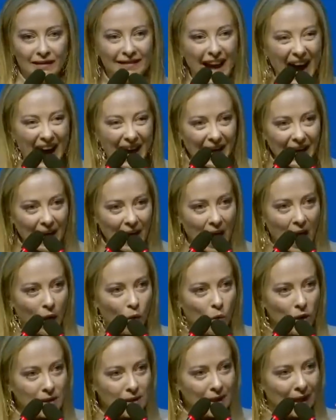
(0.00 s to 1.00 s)
Dare
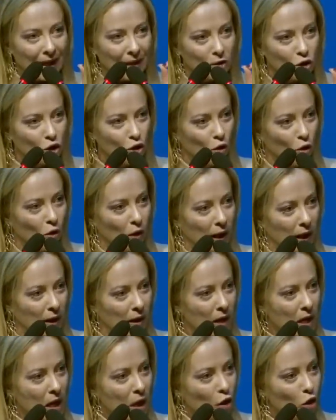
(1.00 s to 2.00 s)
a questa
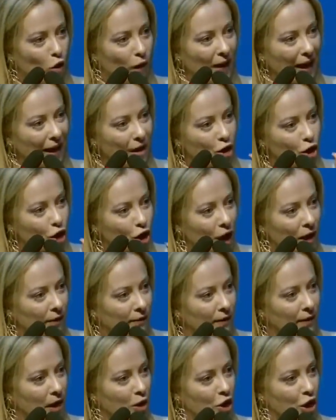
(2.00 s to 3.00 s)
nazione governi
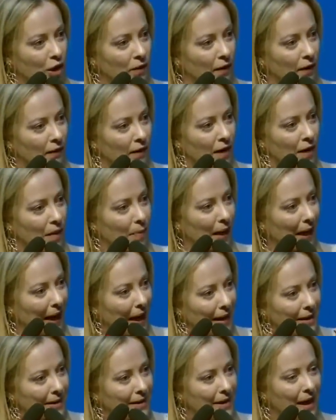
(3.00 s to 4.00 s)
scelti dai cittadini per
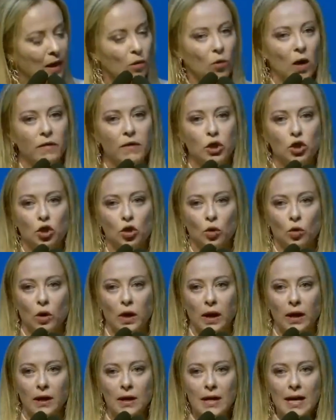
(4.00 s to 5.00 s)
realizzare una
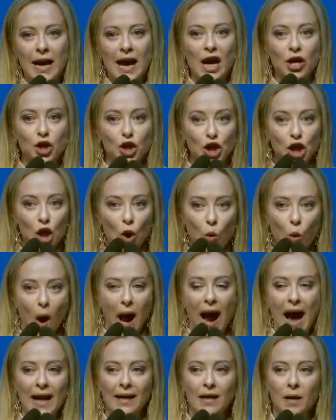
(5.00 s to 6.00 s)
visione e
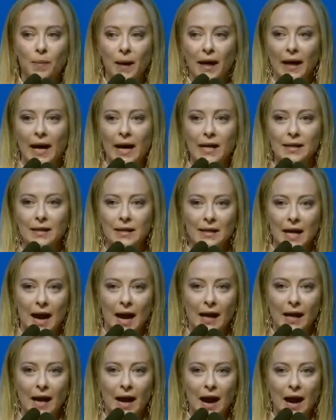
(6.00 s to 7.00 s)
cinque anni per
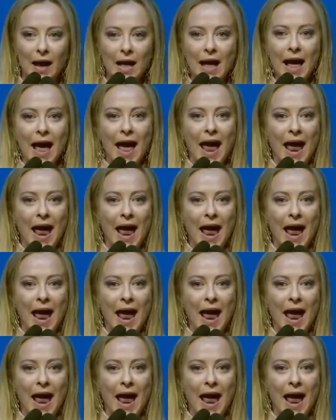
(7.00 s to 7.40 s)
realizzarla,